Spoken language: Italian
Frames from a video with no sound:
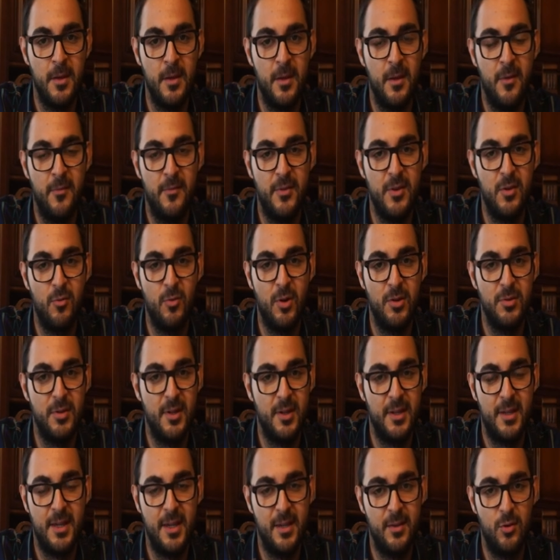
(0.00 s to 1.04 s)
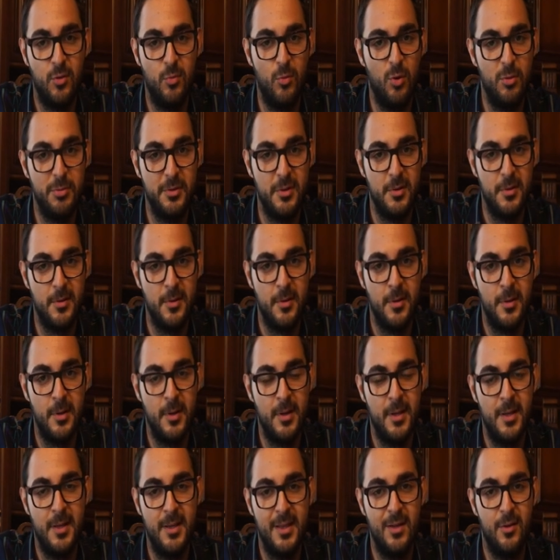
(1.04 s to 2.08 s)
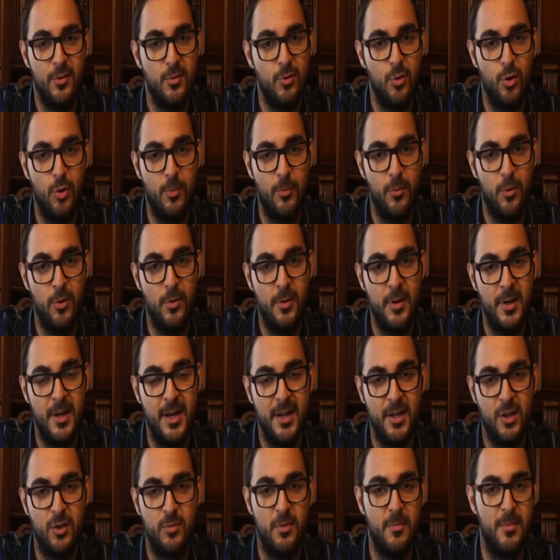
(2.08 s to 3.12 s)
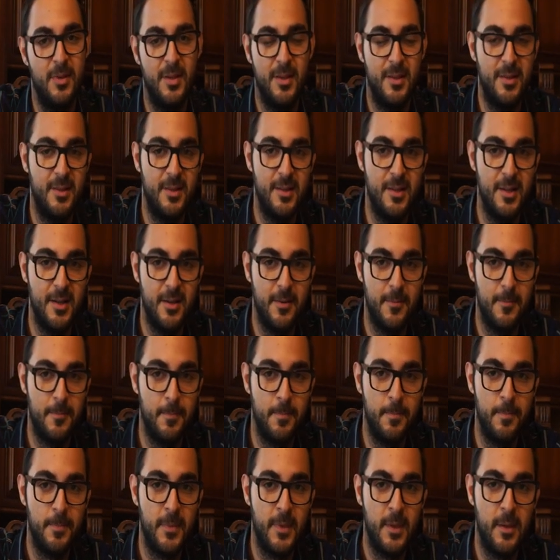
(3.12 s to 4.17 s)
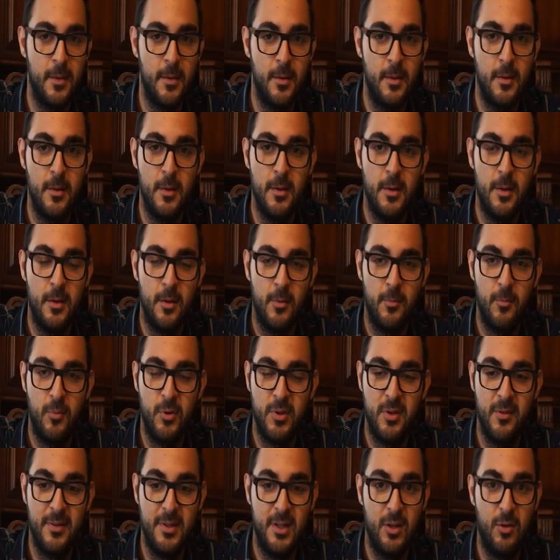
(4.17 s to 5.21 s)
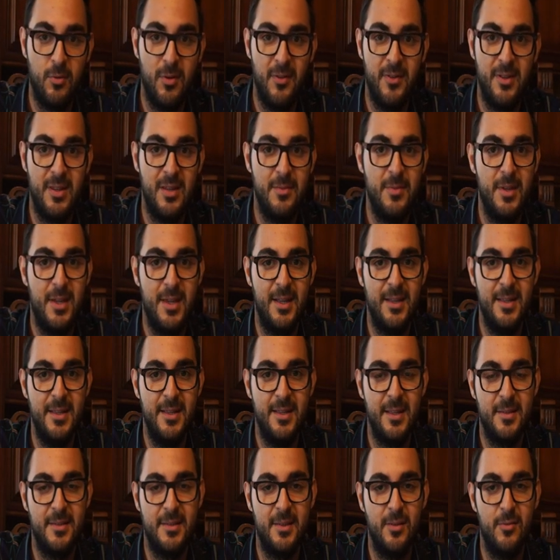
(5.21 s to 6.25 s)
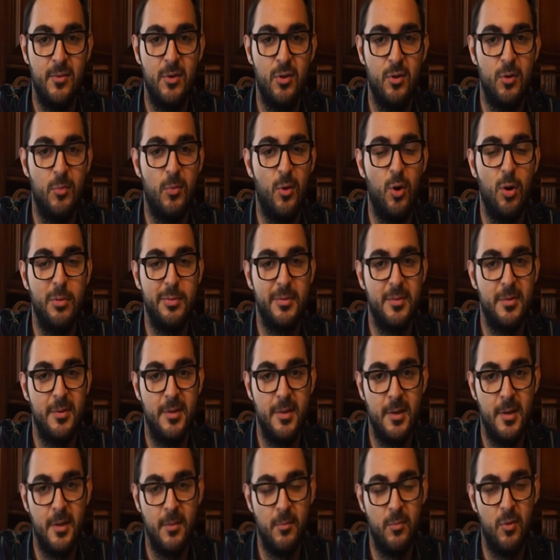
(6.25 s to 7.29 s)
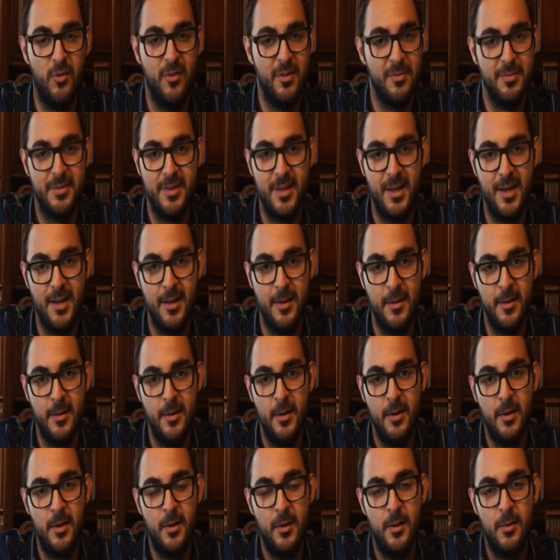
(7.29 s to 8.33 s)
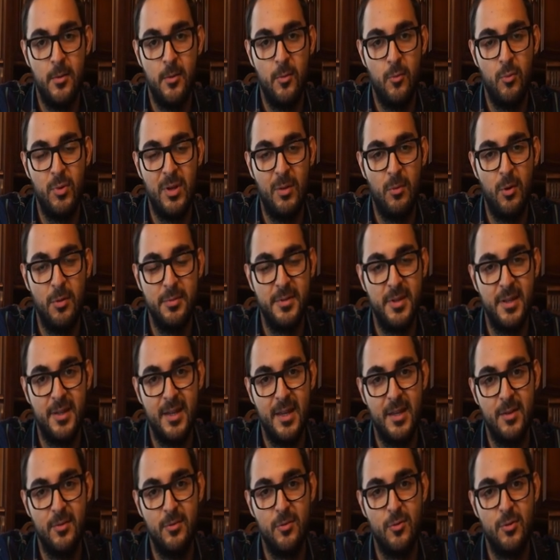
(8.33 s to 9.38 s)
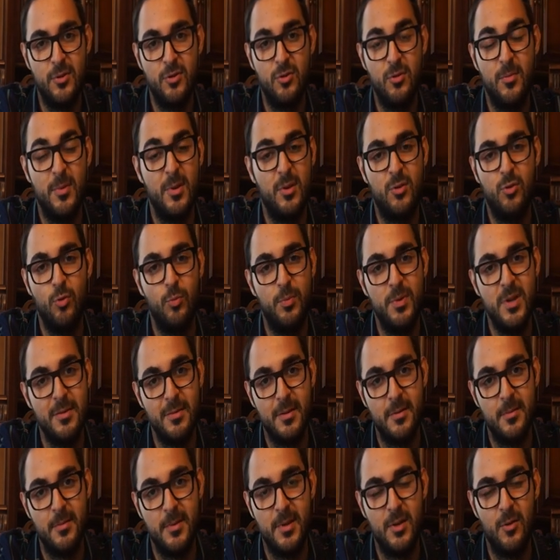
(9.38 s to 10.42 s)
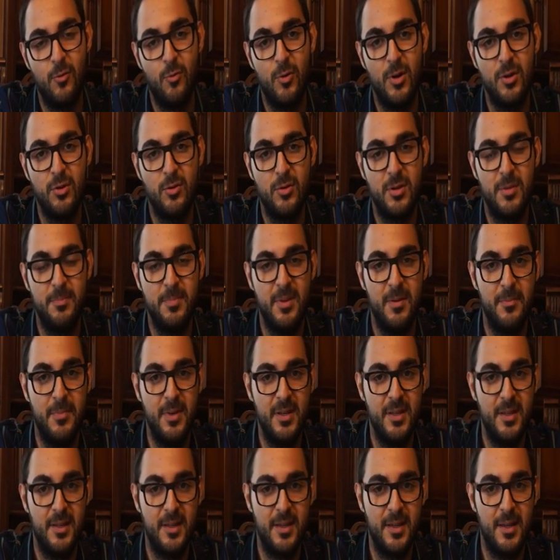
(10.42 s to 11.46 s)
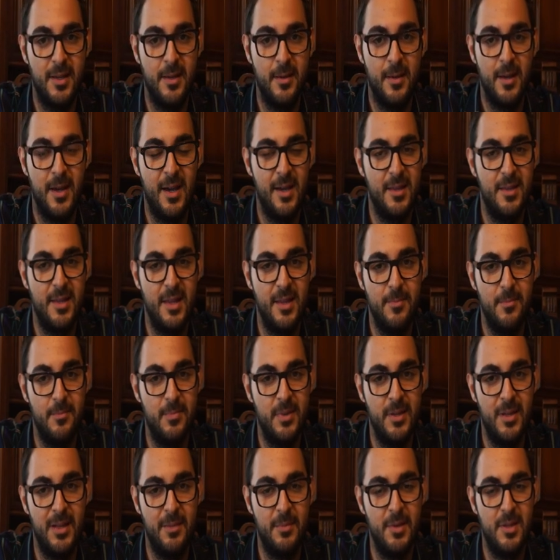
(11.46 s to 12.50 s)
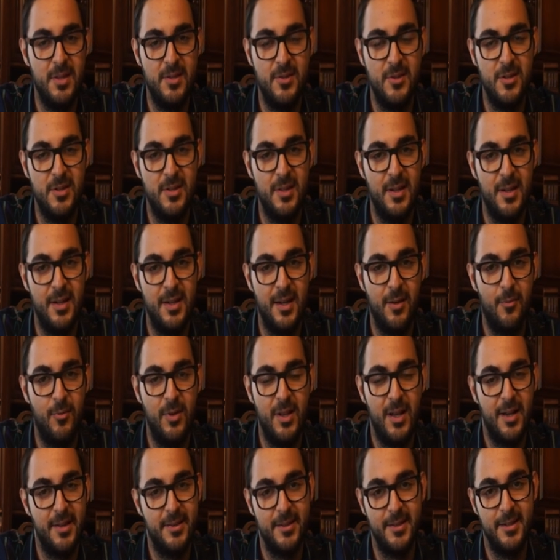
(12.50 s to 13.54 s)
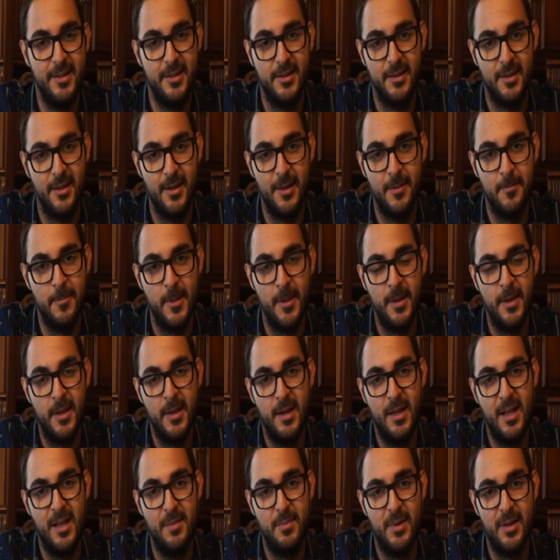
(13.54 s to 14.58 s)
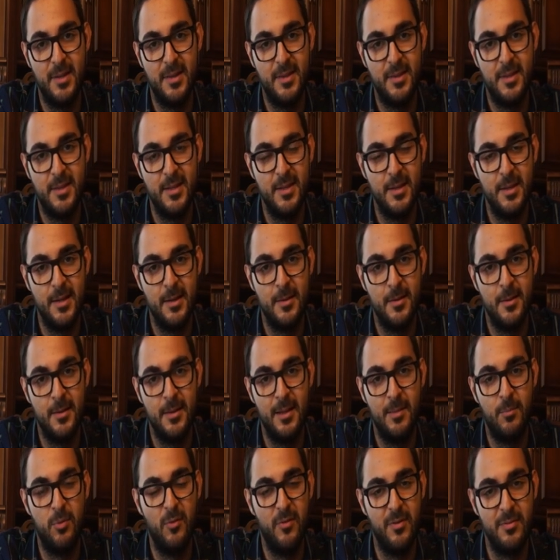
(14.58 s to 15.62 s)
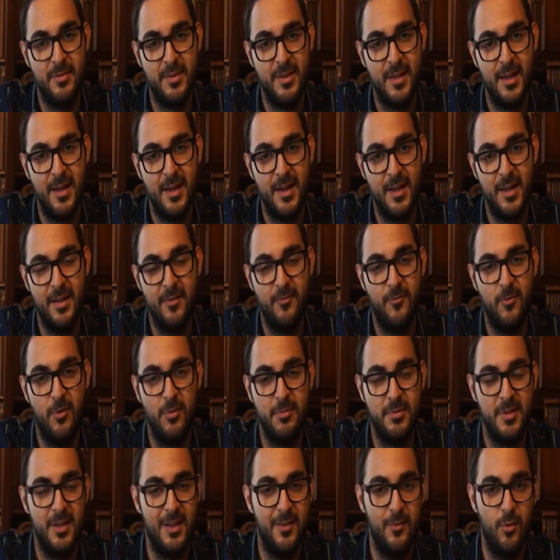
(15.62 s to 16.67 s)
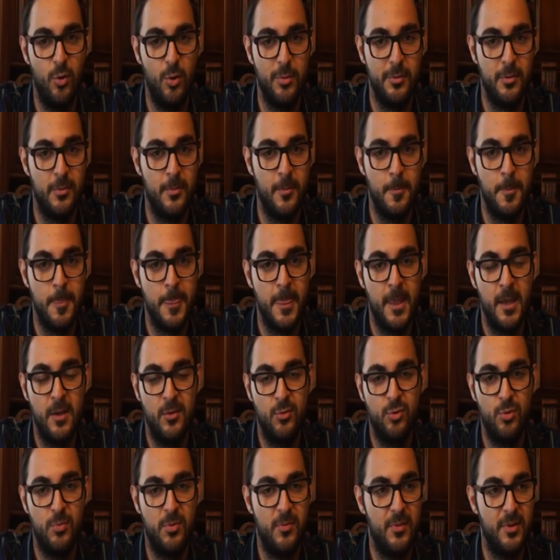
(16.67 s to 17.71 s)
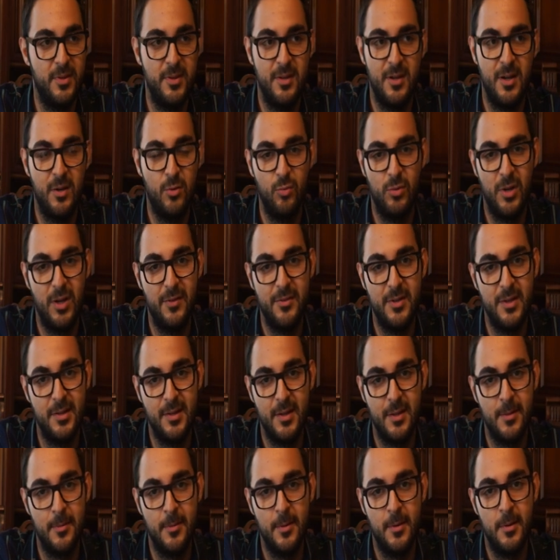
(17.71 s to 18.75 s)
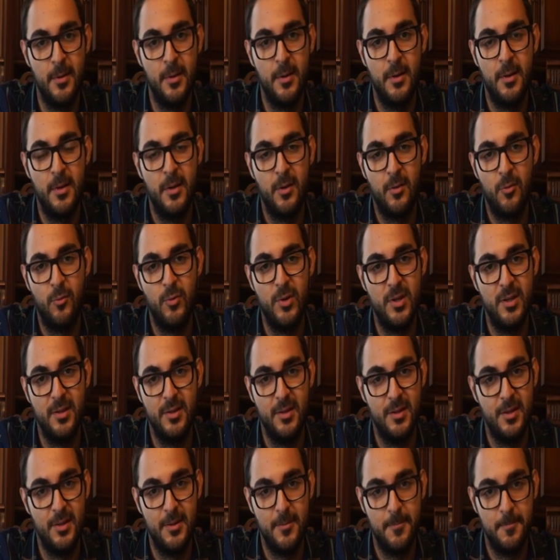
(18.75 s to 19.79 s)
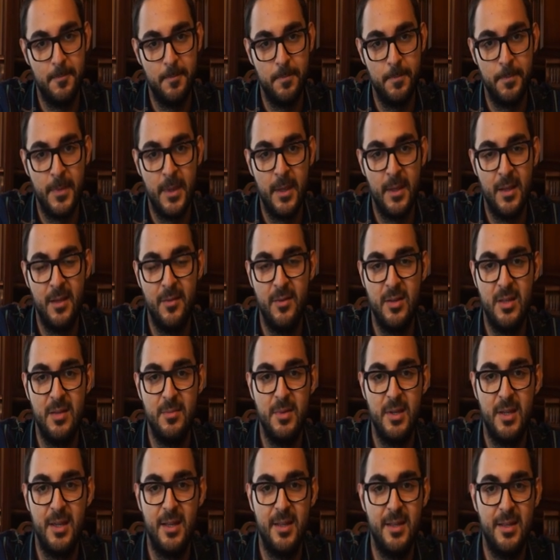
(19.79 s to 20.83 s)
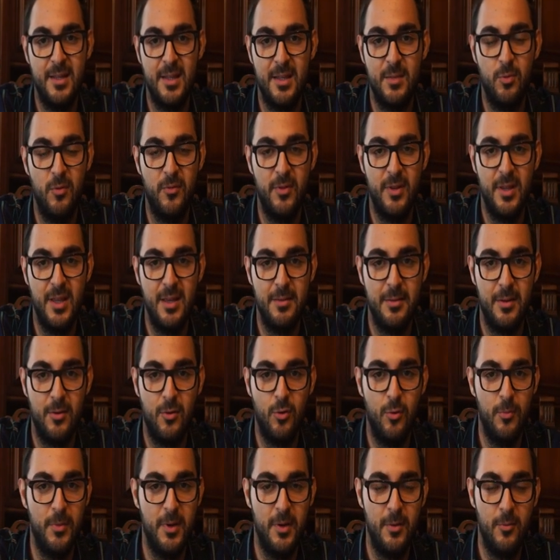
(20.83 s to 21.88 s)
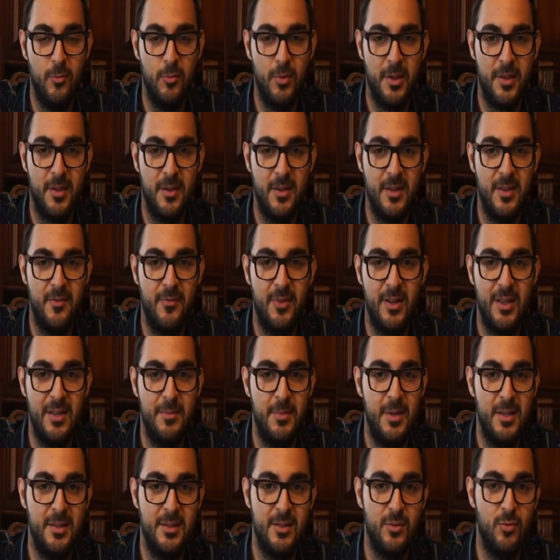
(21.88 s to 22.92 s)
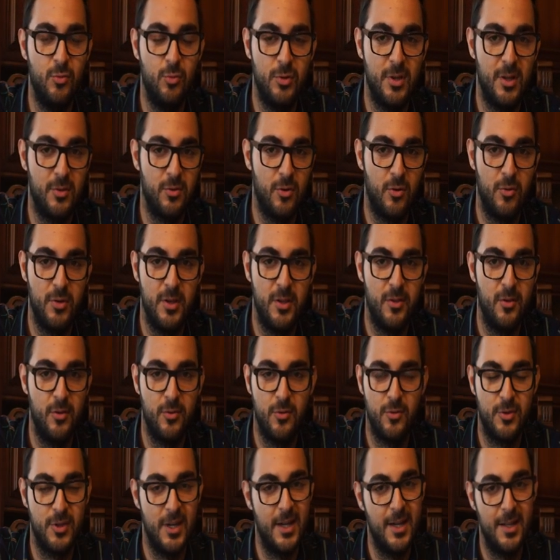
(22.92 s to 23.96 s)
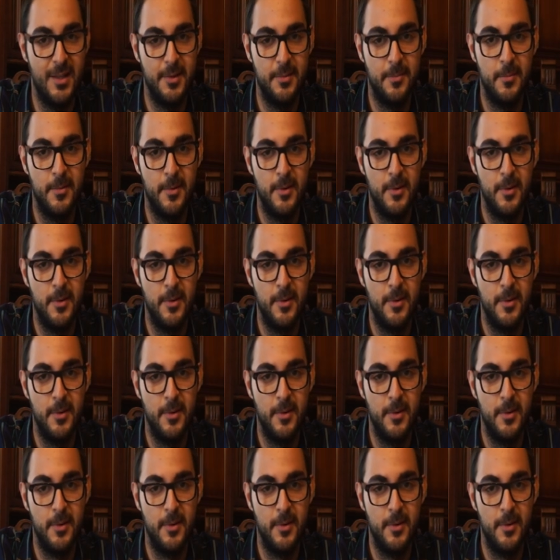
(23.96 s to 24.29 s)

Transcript: fin quando anch'esso morì, l'anno dopo, anche su per malattia. Possiamo vedere come vita di Michelina seguirono morte, povertà, una morte che non ci deve stupire, in quanto sappiamo bene che ai tempi la medicina era quella casalinga, e le malattie, la povertà e il forte lavoro non permettevano una lunga vita. Quindi la vita di Michelina si può vedere come una serie di fallimenti dovuti alla sua posizione sociale,